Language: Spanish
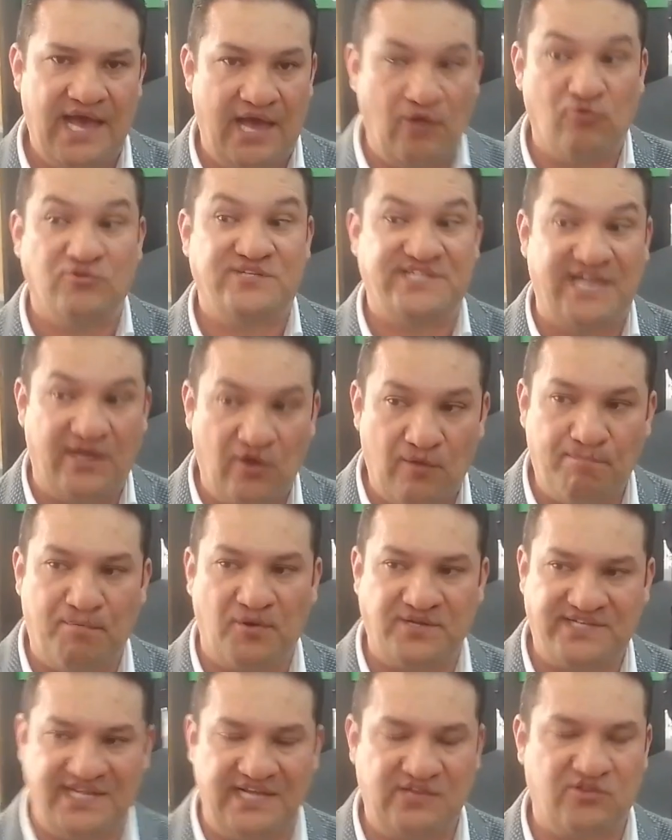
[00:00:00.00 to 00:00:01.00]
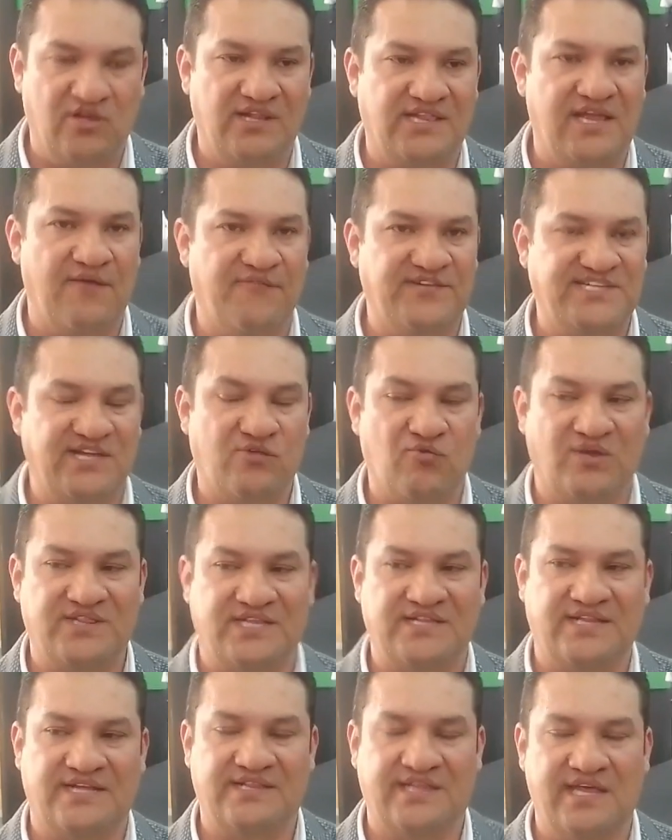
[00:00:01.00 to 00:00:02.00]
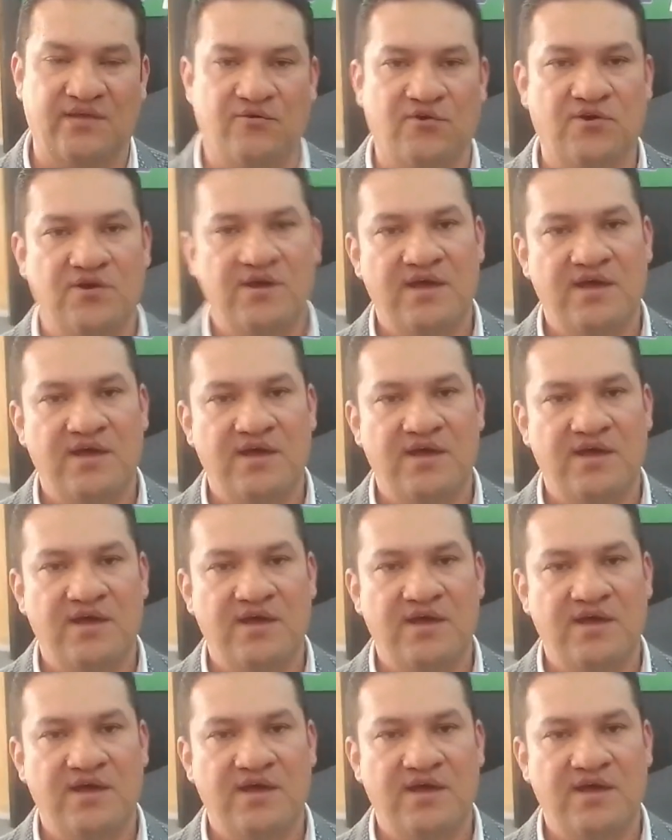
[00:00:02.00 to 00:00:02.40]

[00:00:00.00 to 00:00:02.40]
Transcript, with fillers: en un 0% el déficit cuantitativo